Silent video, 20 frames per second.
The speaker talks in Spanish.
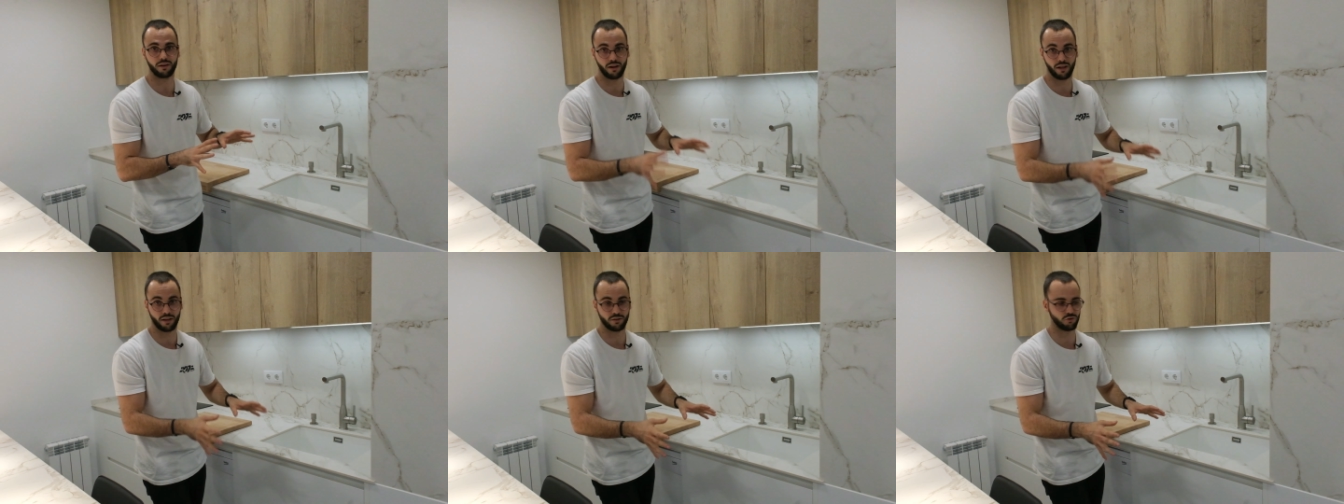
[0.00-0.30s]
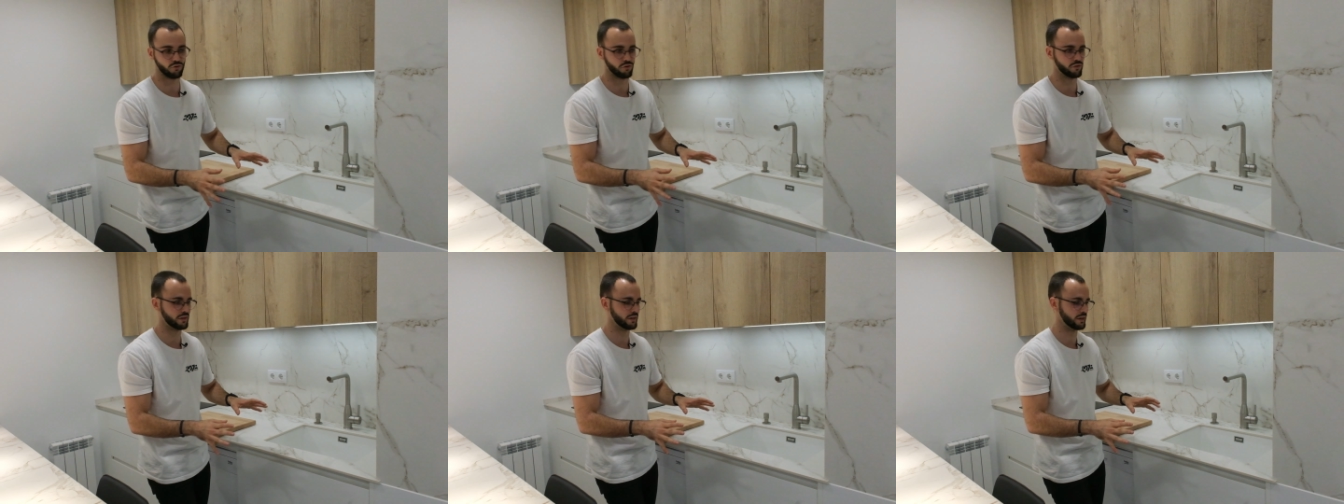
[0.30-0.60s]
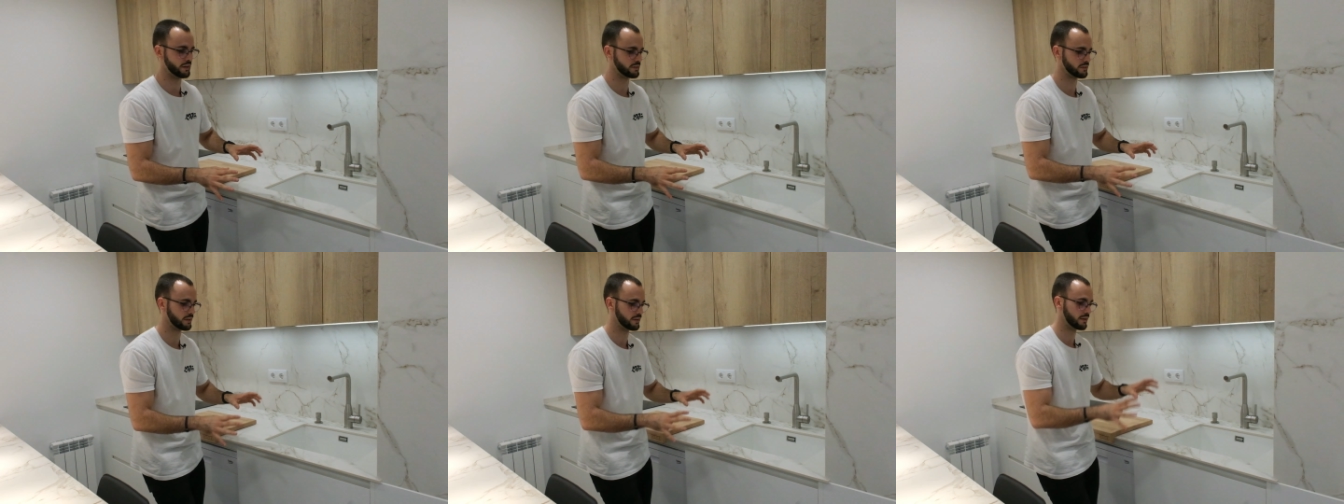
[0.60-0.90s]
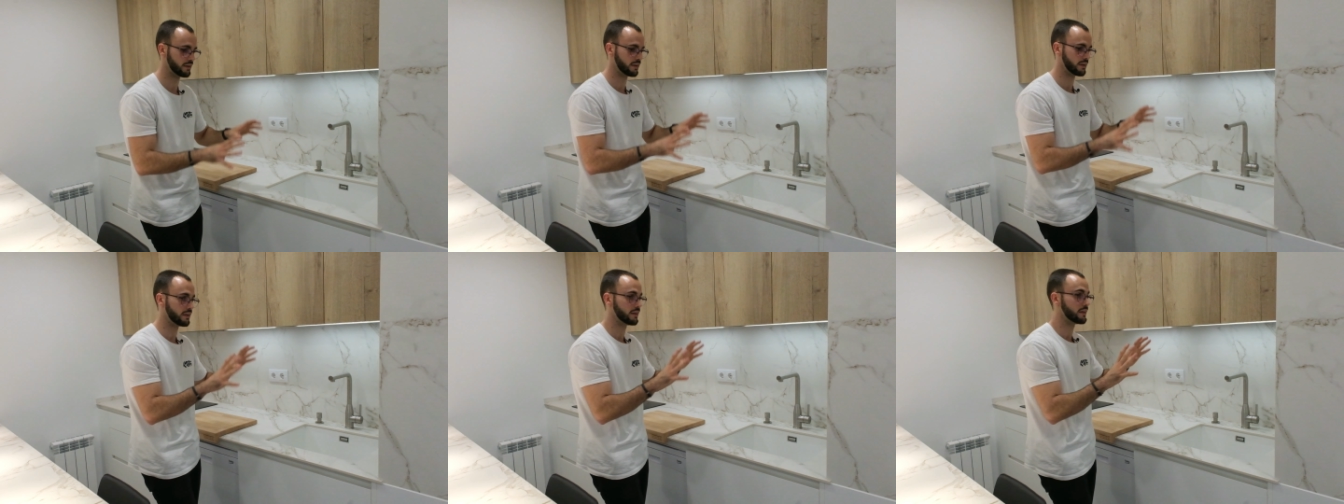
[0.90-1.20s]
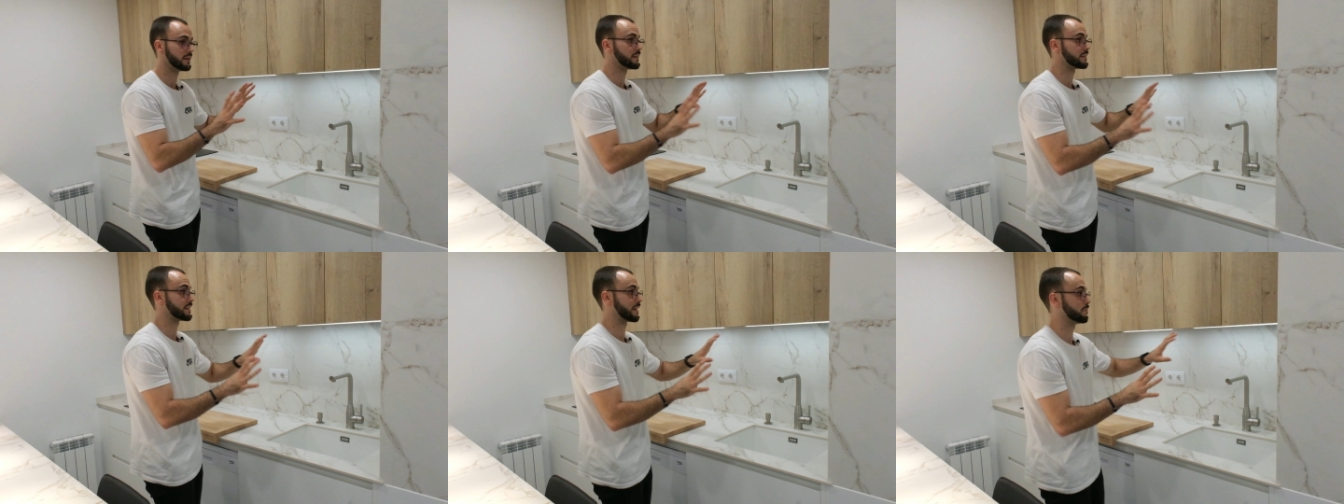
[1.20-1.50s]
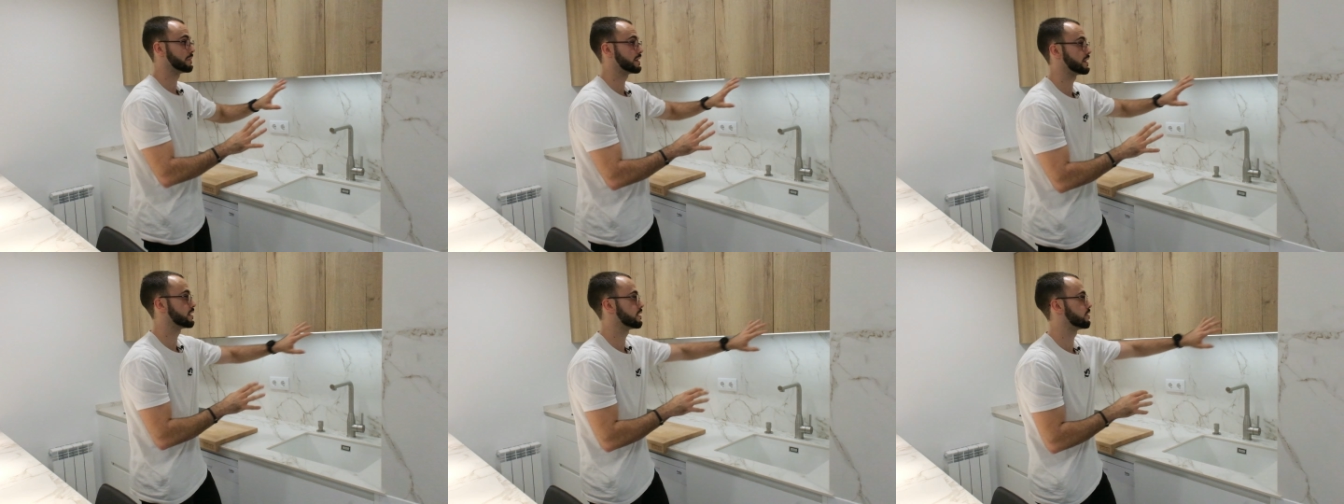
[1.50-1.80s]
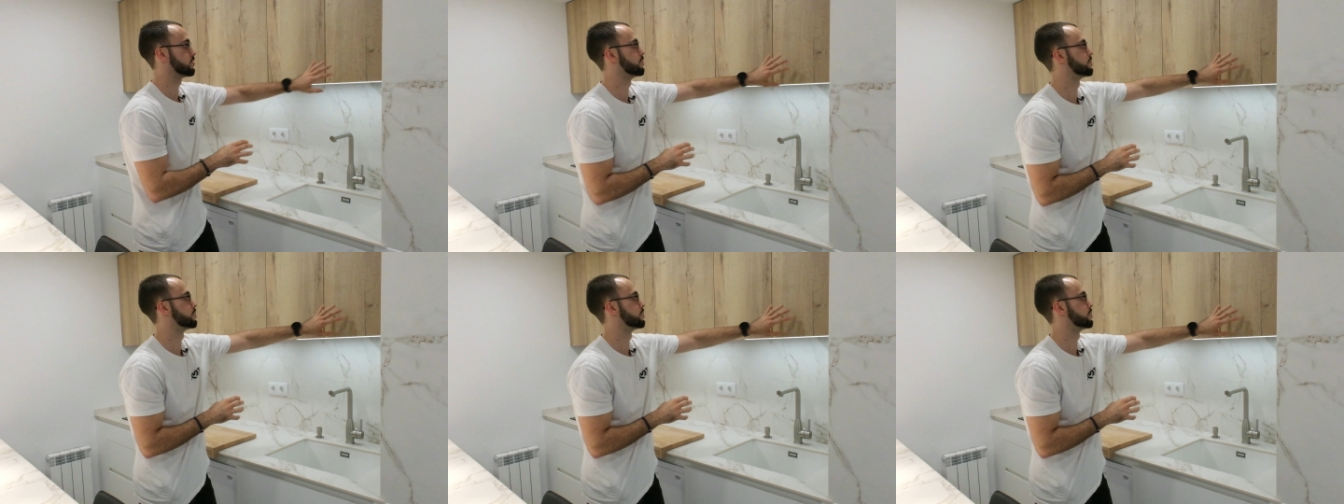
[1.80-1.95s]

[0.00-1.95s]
las cocinas. También lo